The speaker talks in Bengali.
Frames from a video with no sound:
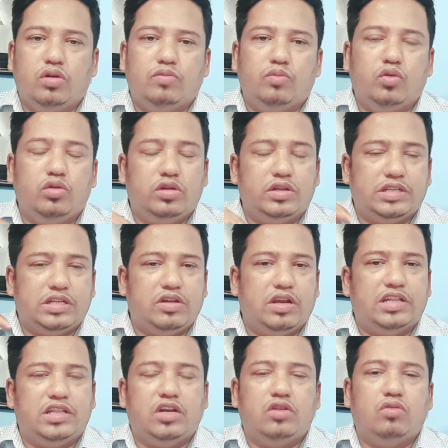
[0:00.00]
মূলধন জাতীয়
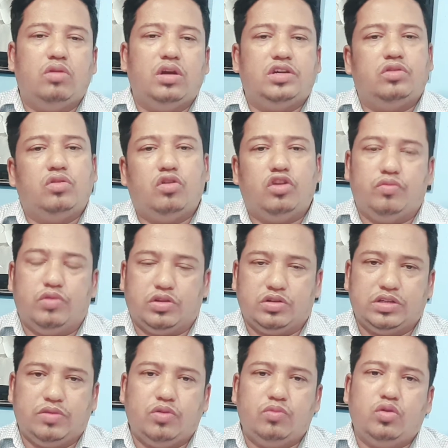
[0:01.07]
লেনদেনগুলো কিন্তু অনিয়মিত
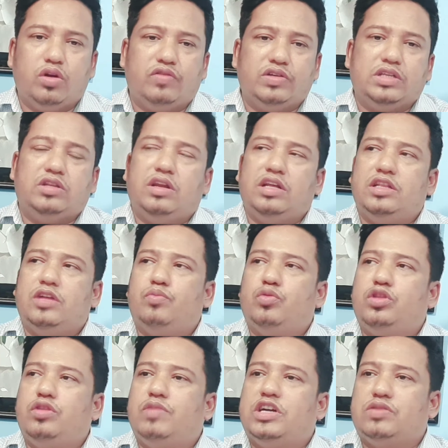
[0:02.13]
যেমন মুনাফা জাতীয় লেনদেন
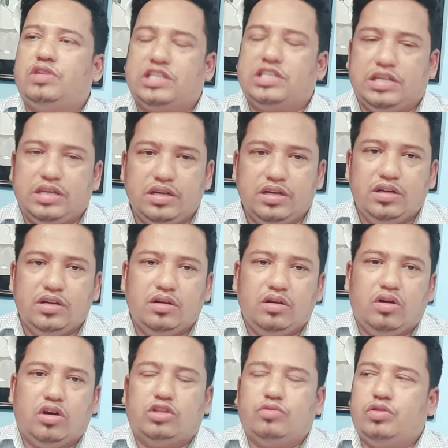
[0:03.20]
প্রতি মাসে মাসে
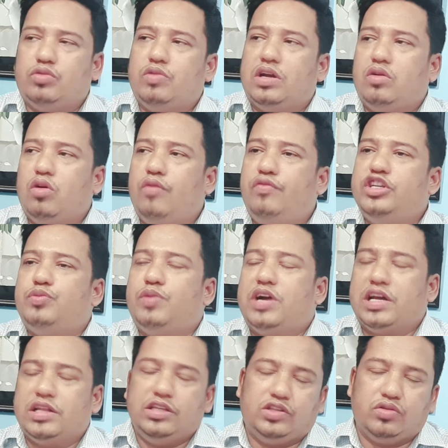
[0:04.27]
অথবা তোমার অফিস
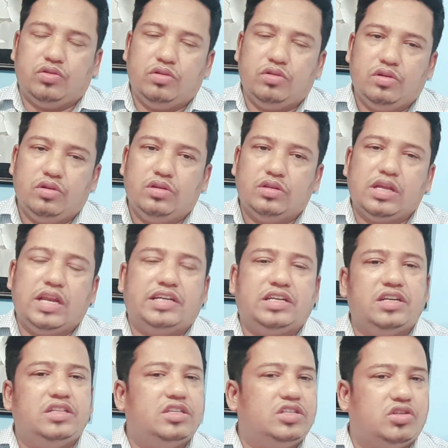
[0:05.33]
ভাড়া দিচ্ছ তাহলে একটা
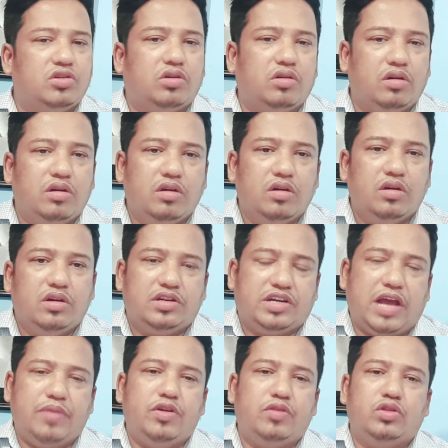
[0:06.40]
নির্দিষ্ট
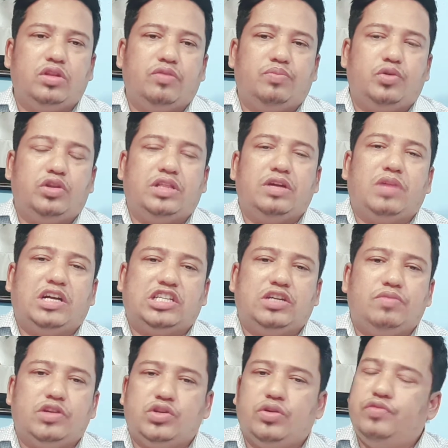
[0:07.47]
টাইমের মধ্যে প্রত্যেক মাসে
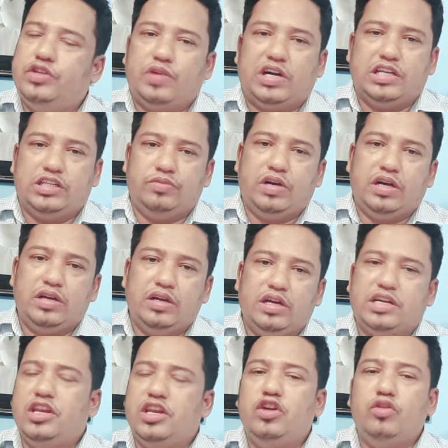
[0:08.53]
মাসে অফিস ভাড়া যাবা
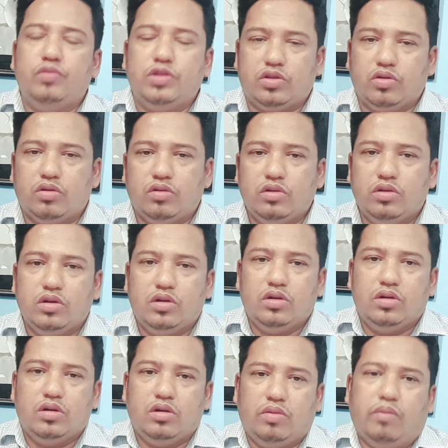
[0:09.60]
এটা নিয়মিত
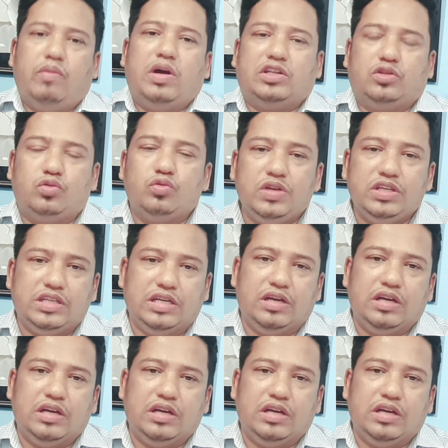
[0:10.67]
বাট তুমি যে